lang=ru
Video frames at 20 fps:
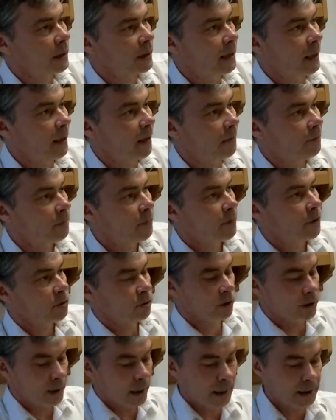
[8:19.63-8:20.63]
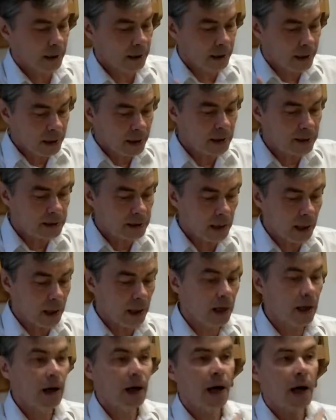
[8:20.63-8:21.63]
да, то я
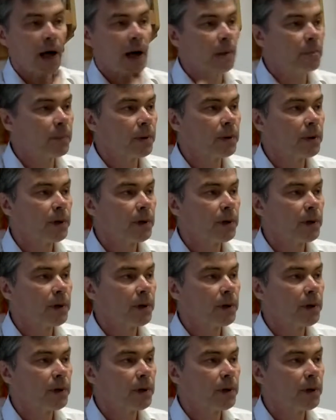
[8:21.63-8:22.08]
наелся up,